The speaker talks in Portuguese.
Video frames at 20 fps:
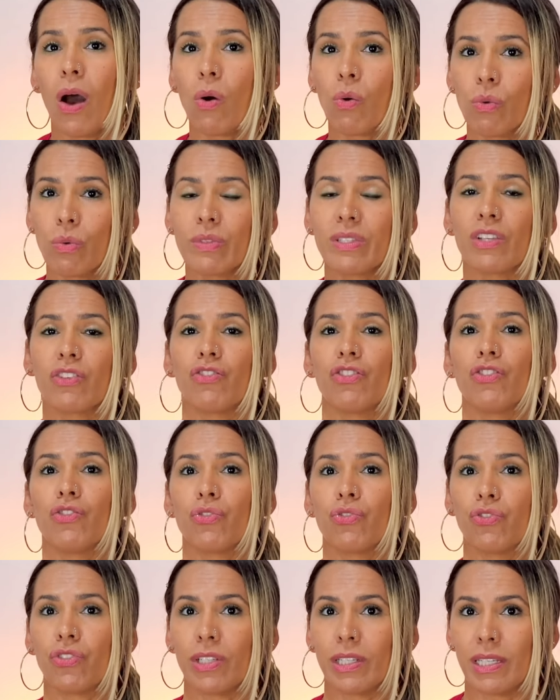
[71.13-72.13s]
Alguns a
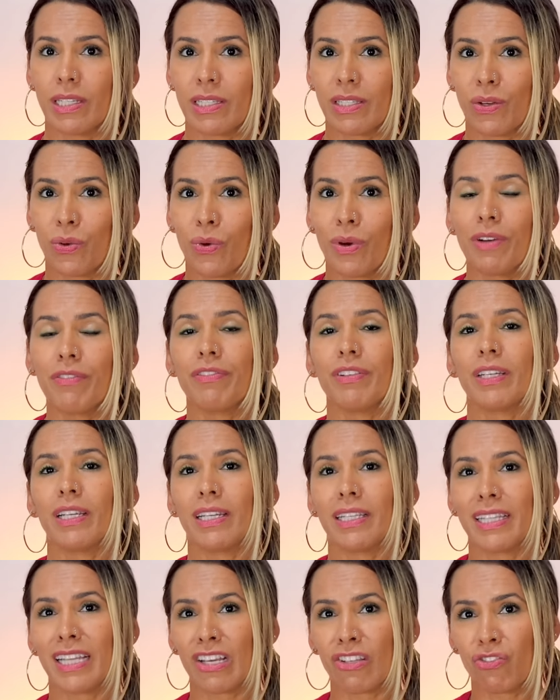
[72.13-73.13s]
gente utiliza com a
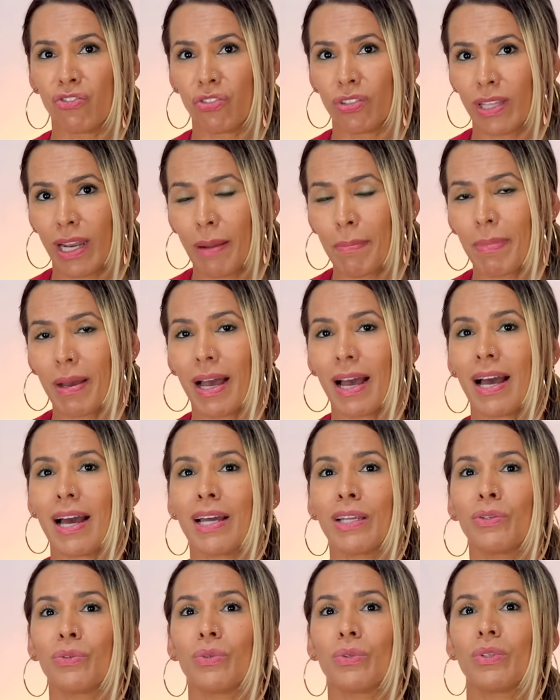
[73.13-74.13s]
finalidade de
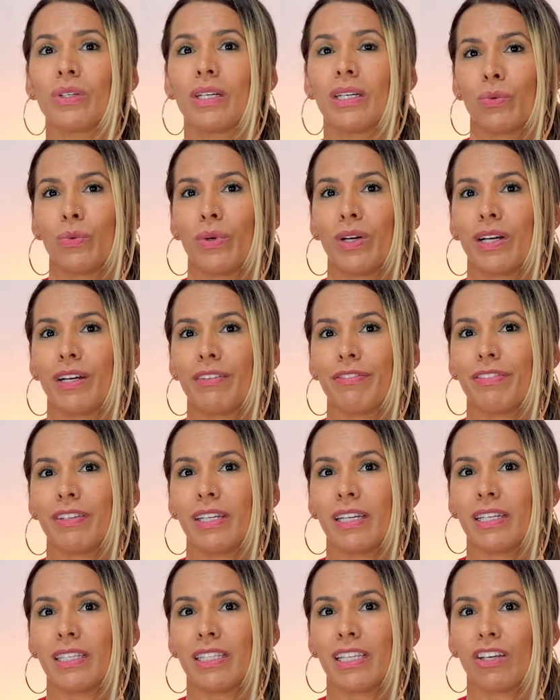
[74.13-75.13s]
trabalho, com a
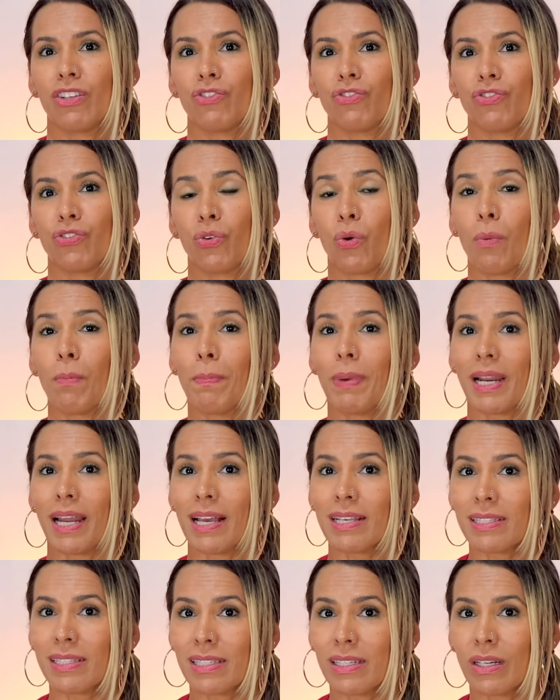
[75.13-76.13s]
finalidade de
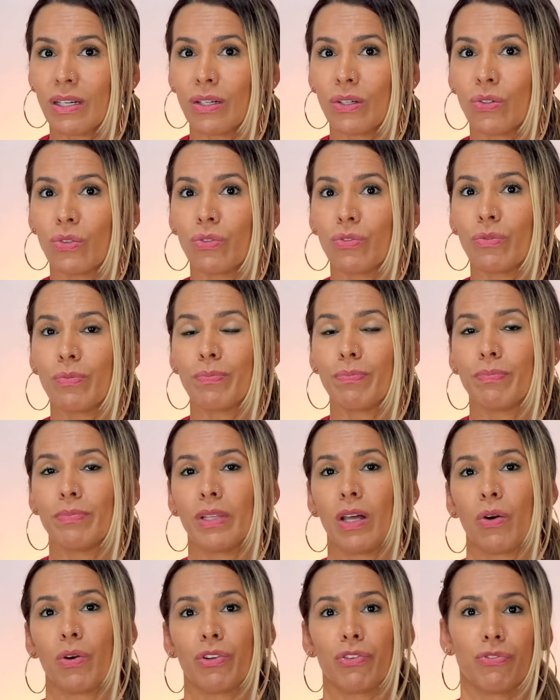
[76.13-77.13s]
comparação,
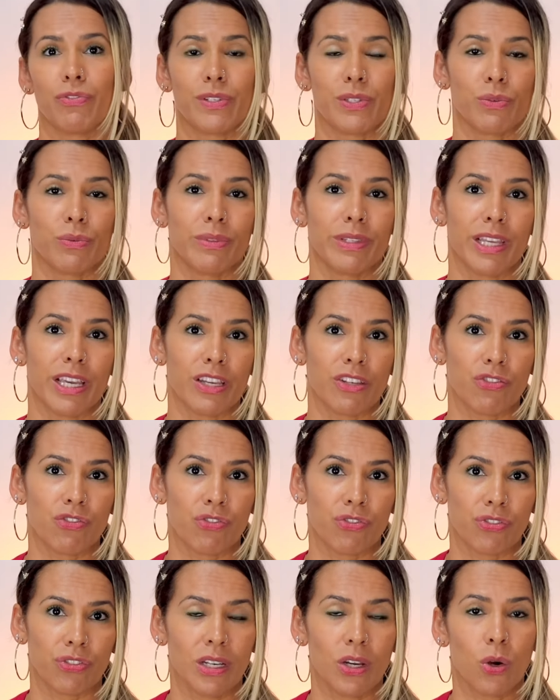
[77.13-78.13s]
na hora de fazer um
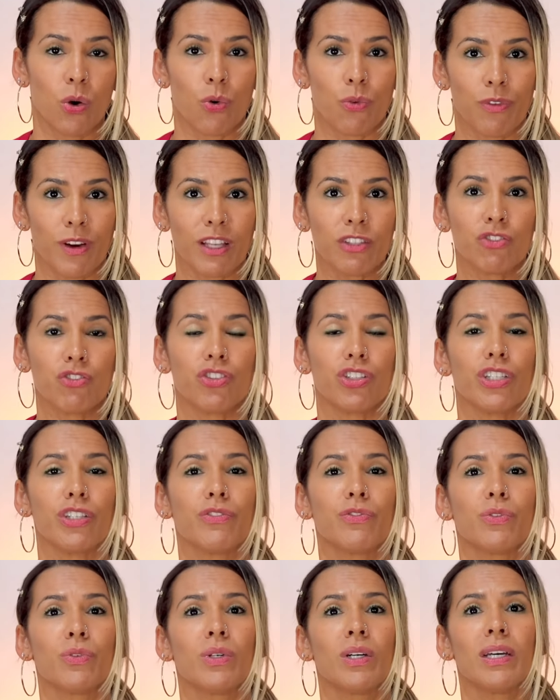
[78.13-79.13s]
teste
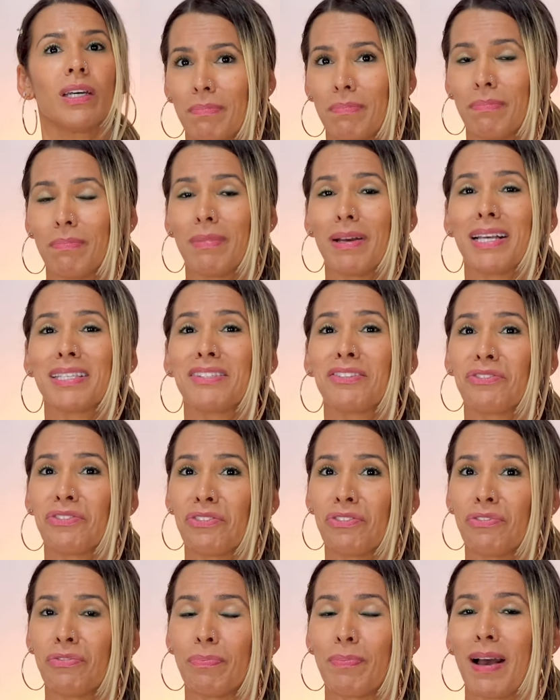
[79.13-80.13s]
olfativo, mas a
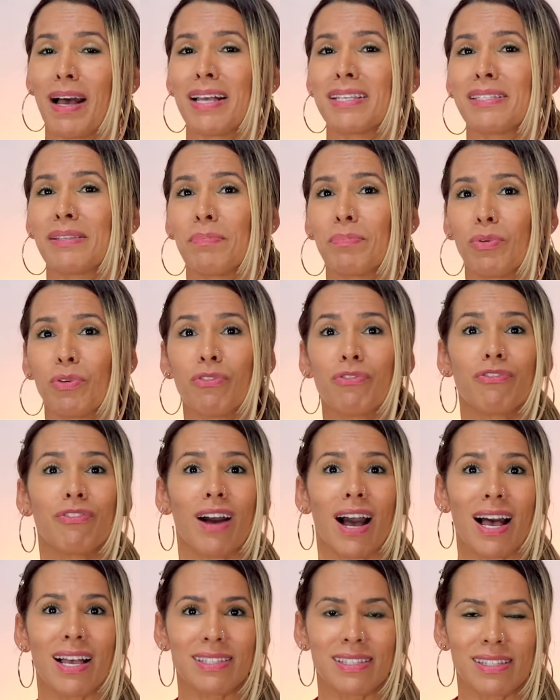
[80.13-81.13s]
gente passa por
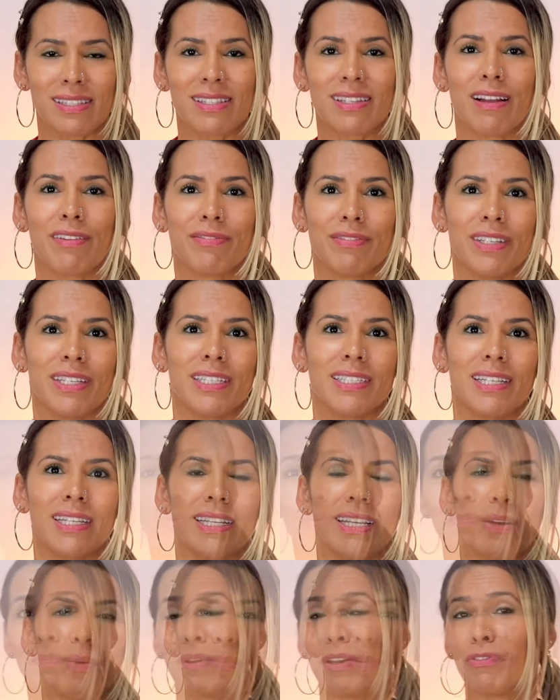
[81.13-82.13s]
fases na vida,
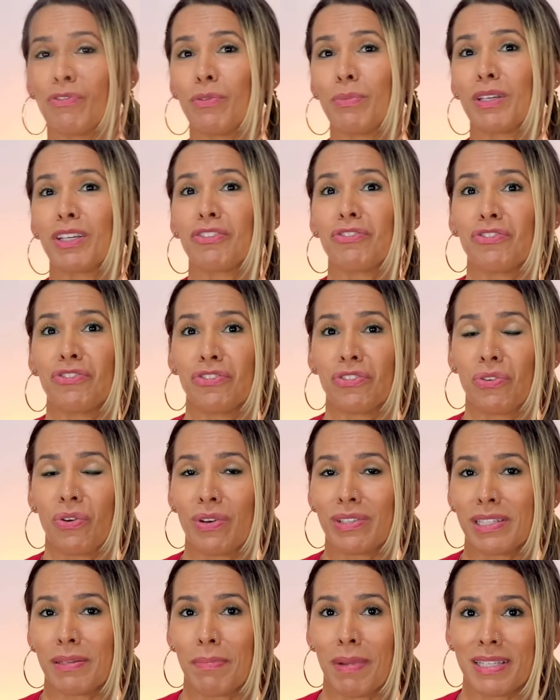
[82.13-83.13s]
né? Um perfume que a gente
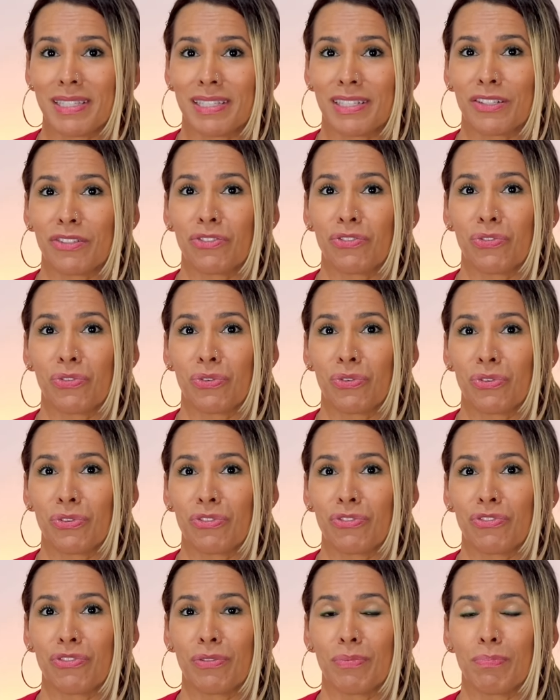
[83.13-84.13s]
gosta bastante
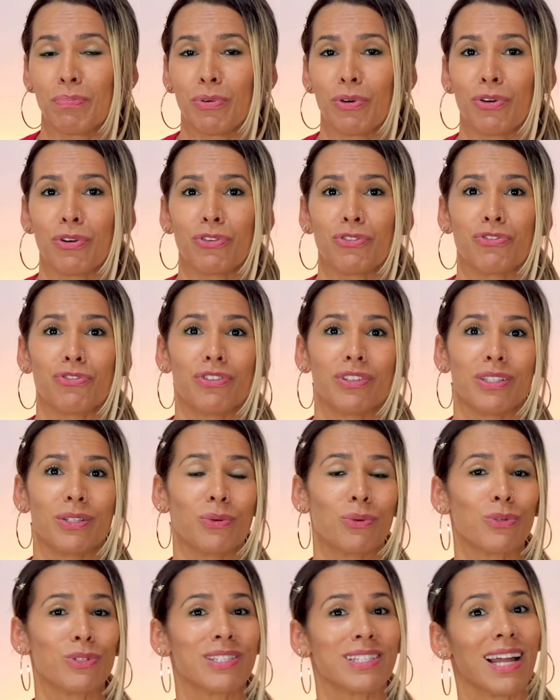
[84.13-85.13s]
hoje pode
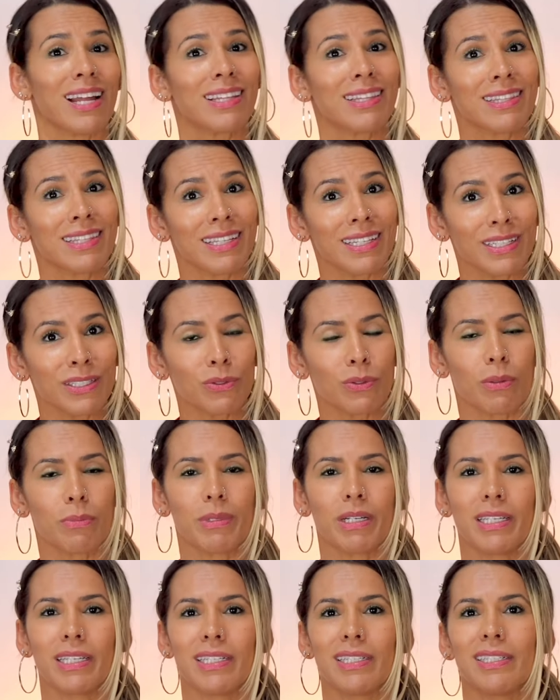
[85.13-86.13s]
não gostar tanto
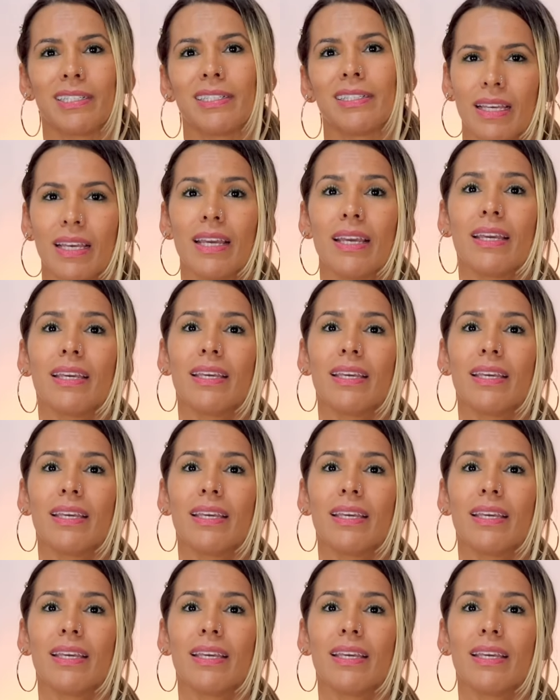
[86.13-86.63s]
amanhã.